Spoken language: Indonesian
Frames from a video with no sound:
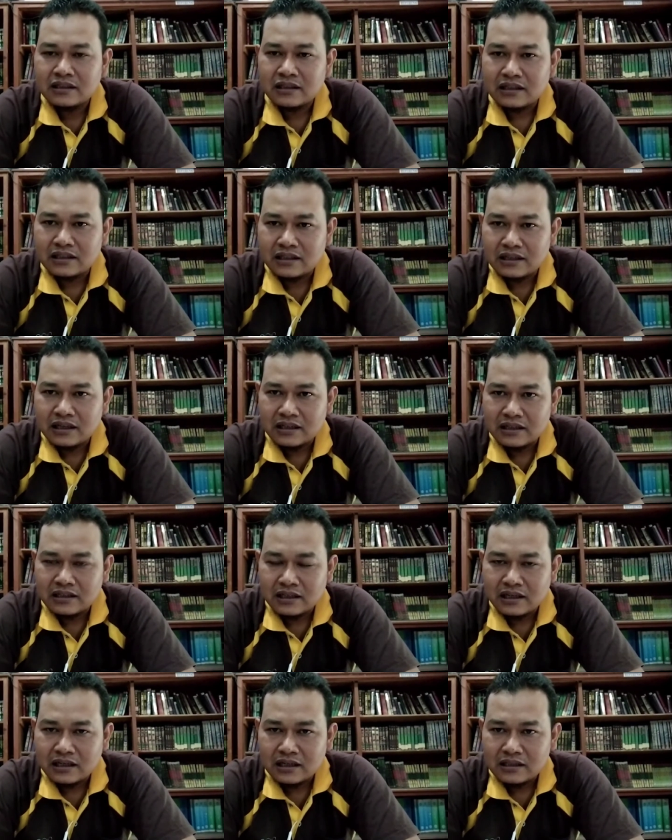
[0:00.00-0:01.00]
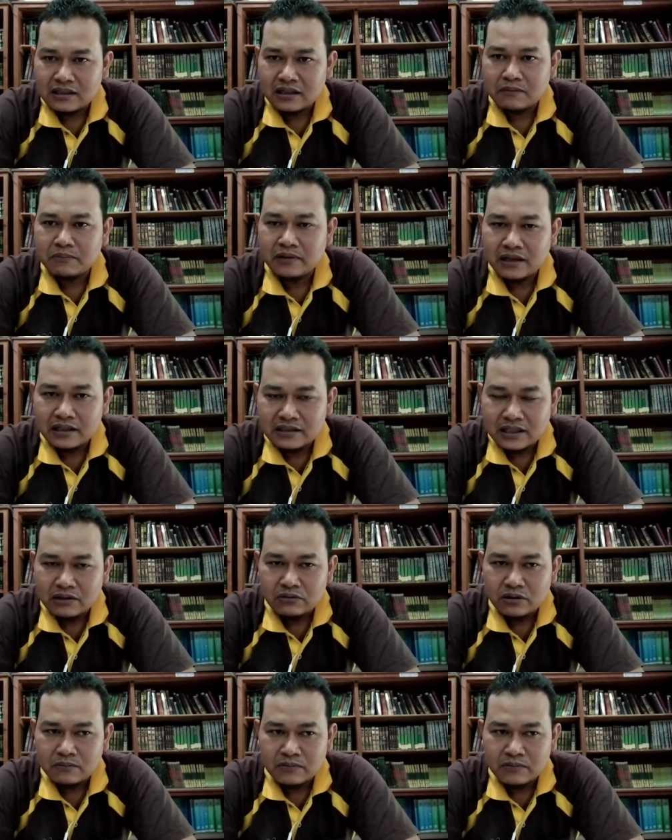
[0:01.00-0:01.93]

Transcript: ketika kita terbiasa untuk